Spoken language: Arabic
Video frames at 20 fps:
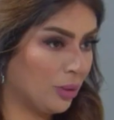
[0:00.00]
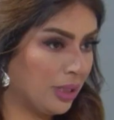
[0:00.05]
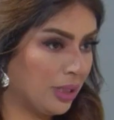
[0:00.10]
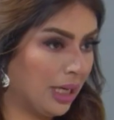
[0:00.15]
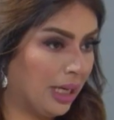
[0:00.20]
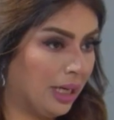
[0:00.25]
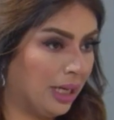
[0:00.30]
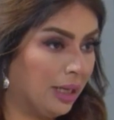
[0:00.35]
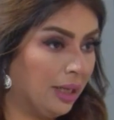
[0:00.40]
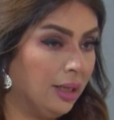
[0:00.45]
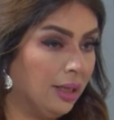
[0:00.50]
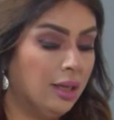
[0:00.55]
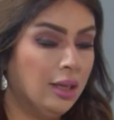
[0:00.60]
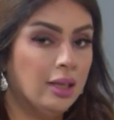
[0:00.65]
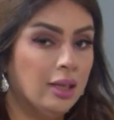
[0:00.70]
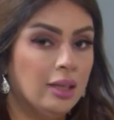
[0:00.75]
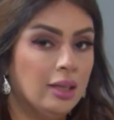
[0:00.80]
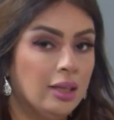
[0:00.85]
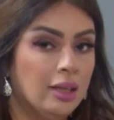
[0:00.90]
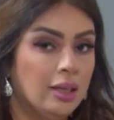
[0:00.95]
راح تكون
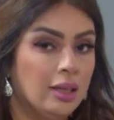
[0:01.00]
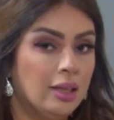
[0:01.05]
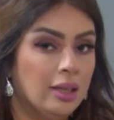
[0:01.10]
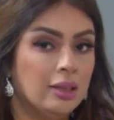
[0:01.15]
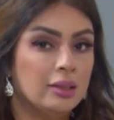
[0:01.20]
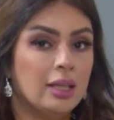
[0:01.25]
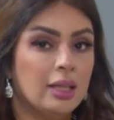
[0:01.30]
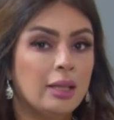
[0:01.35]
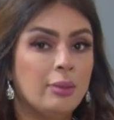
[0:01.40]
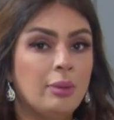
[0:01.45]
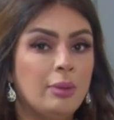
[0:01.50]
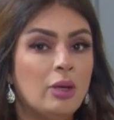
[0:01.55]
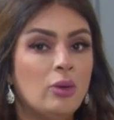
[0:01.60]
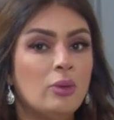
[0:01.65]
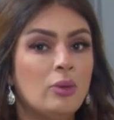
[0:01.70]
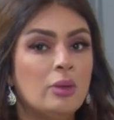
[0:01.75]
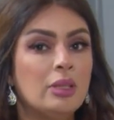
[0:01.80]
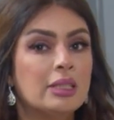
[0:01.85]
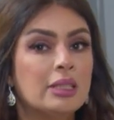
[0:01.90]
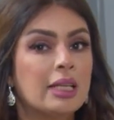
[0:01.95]
متاحه. نعم. طيب
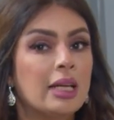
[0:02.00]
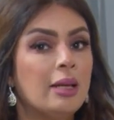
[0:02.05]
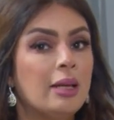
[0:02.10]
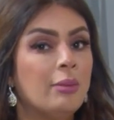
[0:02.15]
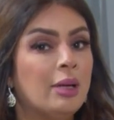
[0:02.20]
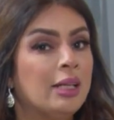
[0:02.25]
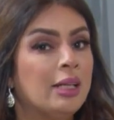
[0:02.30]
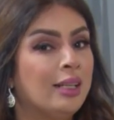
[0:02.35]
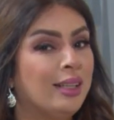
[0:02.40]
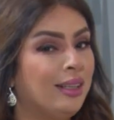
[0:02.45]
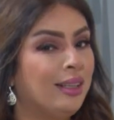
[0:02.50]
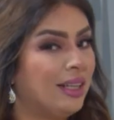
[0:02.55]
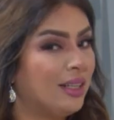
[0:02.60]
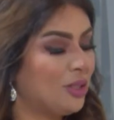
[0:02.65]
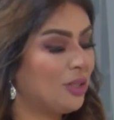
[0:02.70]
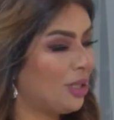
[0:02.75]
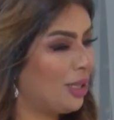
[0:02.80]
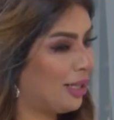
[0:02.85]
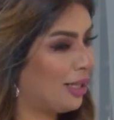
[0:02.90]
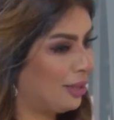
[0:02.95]
لو نتكلم عن اعلان
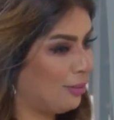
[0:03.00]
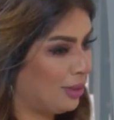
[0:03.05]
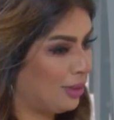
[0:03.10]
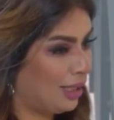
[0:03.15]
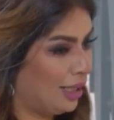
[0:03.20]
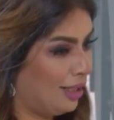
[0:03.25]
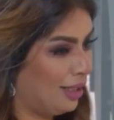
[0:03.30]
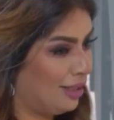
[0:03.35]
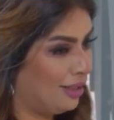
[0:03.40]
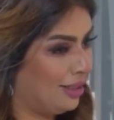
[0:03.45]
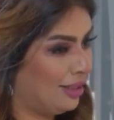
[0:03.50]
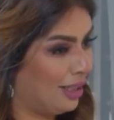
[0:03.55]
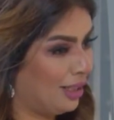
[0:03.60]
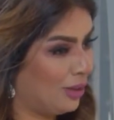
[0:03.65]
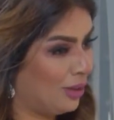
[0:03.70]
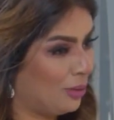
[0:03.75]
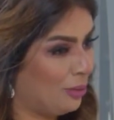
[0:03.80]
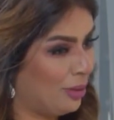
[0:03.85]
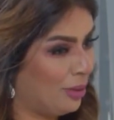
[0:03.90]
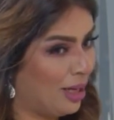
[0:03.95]
شركه مطاحن
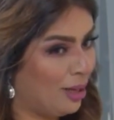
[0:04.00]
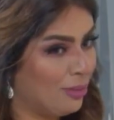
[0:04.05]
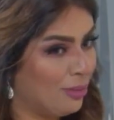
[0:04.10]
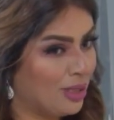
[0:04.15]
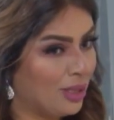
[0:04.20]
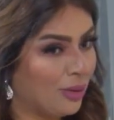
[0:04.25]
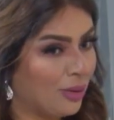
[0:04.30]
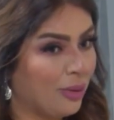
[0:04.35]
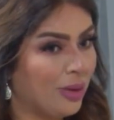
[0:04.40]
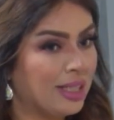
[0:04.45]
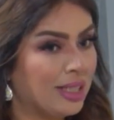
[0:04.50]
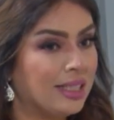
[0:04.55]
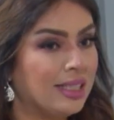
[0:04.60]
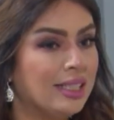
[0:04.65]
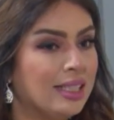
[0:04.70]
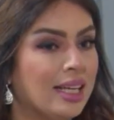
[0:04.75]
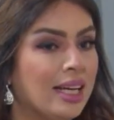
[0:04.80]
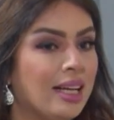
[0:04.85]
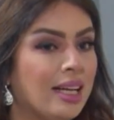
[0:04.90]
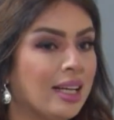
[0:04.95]
الدقيق والمخابز
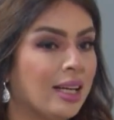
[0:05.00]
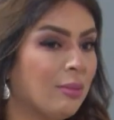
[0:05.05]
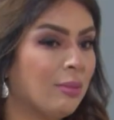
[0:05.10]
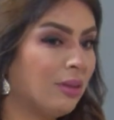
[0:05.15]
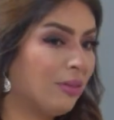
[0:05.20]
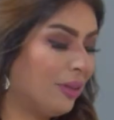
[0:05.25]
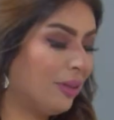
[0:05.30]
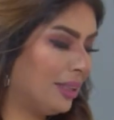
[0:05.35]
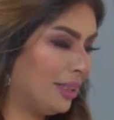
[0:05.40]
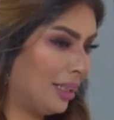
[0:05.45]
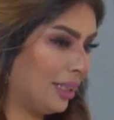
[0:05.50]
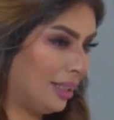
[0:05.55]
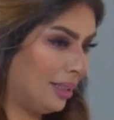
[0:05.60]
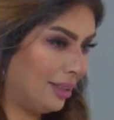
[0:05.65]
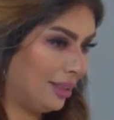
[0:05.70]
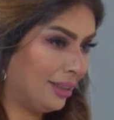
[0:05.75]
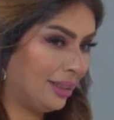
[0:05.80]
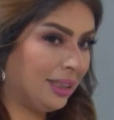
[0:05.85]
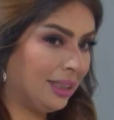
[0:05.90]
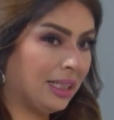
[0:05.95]
الكويتيه قبل فتره
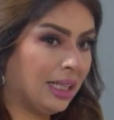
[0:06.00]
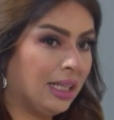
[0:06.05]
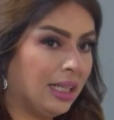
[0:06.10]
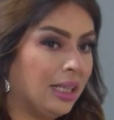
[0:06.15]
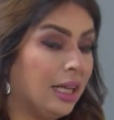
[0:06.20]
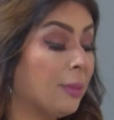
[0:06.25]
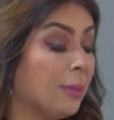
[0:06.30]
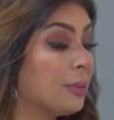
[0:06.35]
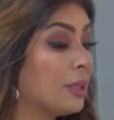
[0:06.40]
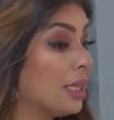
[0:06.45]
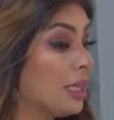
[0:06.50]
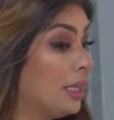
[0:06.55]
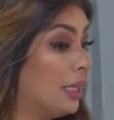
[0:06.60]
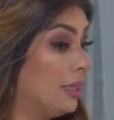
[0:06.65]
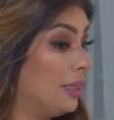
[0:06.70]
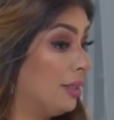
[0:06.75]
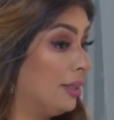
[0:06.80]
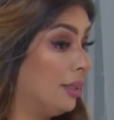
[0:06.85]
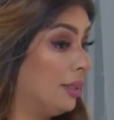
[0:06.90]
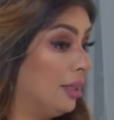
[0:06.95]
قصيره انها
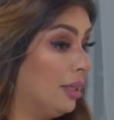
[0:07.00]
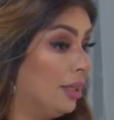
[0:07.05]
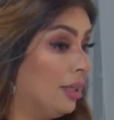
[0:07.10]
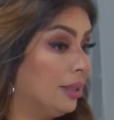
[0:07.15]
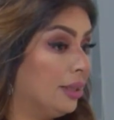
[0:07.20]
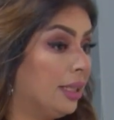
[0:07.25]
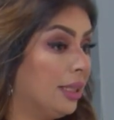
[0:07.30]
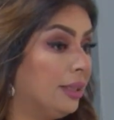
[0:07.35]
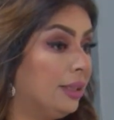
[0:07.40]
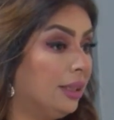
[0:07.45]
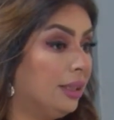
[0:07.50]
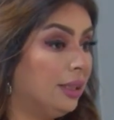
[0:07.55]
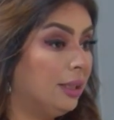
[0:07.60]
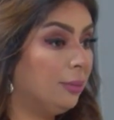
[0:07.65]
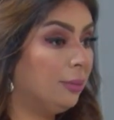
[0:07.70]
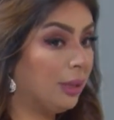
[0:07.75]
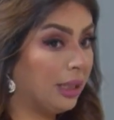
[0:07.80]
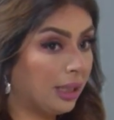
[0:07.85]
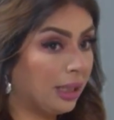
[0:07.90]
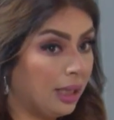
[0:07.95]
بصدد
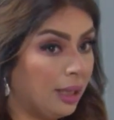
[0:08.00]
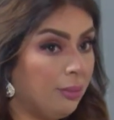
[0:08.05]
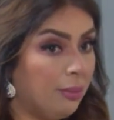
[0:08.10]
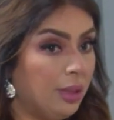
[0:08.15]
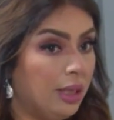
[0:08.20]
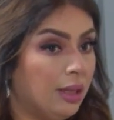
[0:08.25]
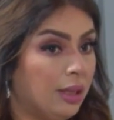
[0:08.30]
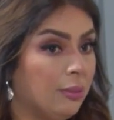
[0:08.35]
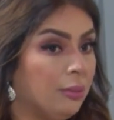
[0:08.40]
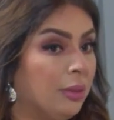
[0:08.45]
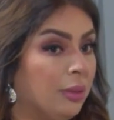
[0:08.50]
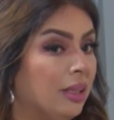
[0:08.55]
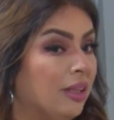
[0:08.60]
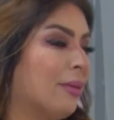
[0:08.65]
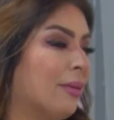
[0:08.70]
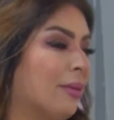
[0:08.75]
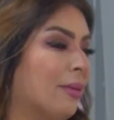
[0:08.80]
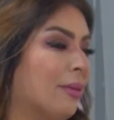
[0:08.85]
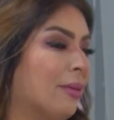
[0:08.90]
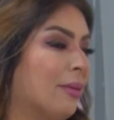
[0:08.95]
تدعيم القمح
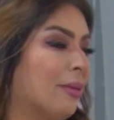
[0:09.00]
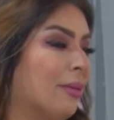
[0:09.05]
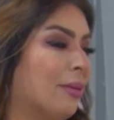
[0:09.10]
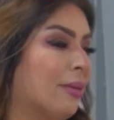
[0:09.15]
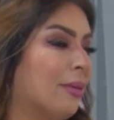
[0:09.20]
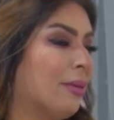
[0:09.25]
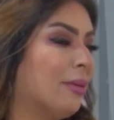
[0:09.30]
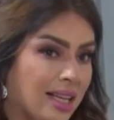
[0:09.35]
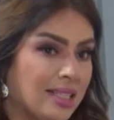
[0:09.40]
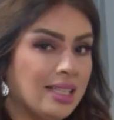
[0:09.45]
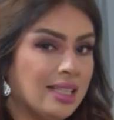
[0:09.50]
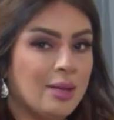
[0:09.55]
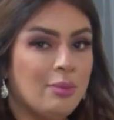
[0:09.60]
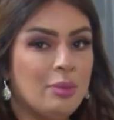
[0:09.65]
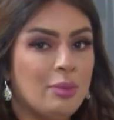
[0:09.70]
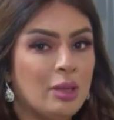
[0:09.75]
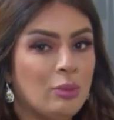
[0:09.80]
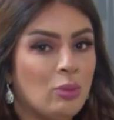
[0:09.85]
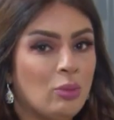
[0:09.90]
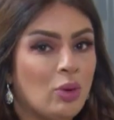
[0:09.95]
بفيتامين د
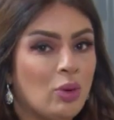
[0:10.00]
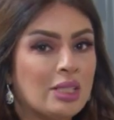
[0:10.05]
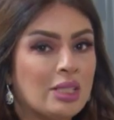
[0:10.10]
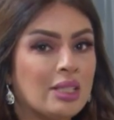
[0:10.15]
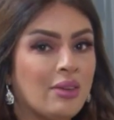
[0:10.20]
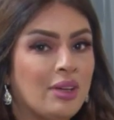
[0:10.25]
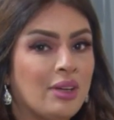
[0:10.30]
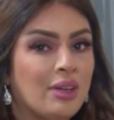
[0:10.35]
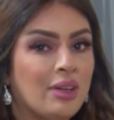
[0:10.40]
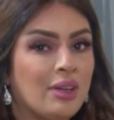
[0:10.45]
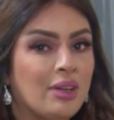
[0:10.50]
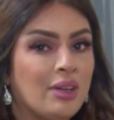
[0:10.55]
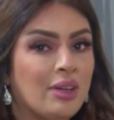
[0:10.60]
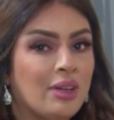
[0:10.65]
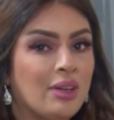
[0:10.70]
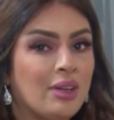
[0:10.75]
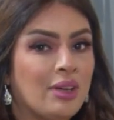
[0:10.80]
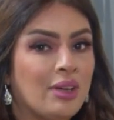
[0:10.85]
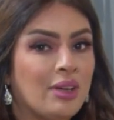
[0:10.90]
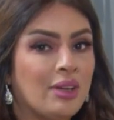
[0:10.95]
نعم. حسب
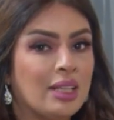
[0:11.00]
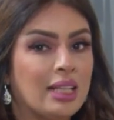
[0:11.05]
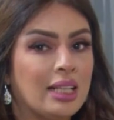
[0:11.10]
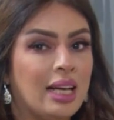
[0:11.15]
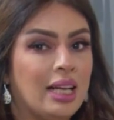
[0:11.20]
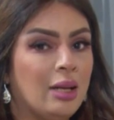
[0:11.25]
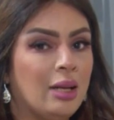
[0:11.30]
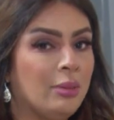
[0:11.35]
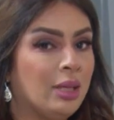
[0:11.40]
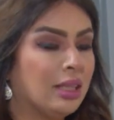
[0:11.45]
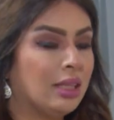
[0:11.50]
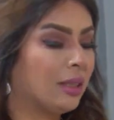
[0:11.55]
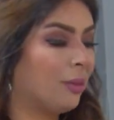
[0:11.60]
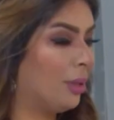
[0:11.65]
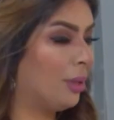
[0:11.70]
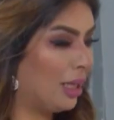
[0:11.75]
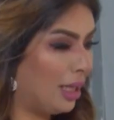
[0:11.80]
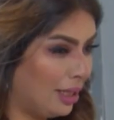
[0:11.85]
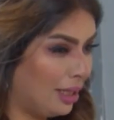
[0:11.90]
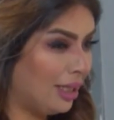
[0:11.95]
المواصفات العالميه
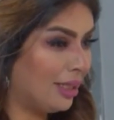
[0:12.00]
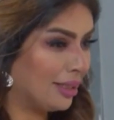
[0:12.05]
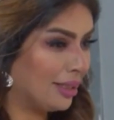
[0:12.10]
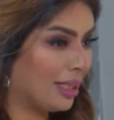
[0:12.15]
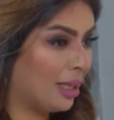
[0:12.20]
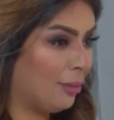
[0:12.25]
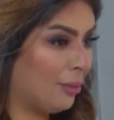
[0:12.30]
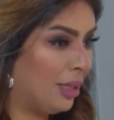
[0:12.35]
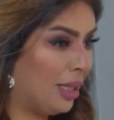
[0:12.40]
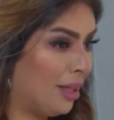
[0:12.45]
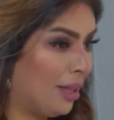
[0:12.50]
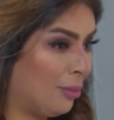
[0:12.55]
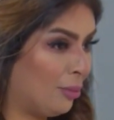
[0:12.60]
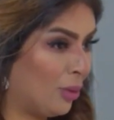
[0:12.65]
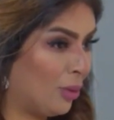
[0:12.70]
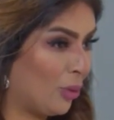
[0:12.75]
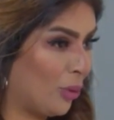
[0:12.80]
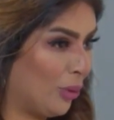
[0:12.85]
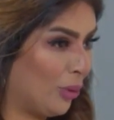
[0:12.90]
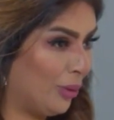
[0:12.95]
طبعا خلينا نتكلم عن هذا
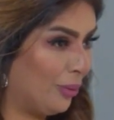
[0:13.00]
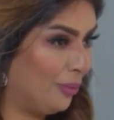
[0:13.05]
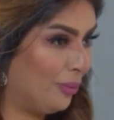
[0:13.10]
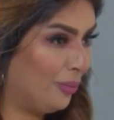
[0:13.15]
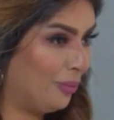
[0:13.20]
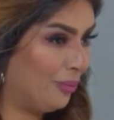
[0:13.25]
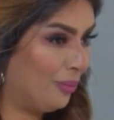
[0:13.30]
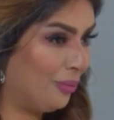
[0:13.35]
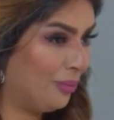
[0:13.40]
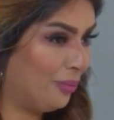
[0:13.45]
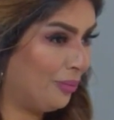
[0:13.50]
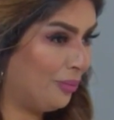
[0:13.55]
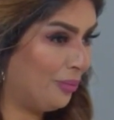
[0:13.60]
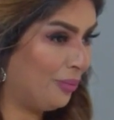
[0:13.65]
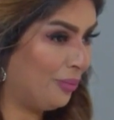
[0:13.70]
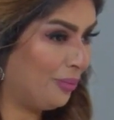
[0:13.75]
الموضوع. آه،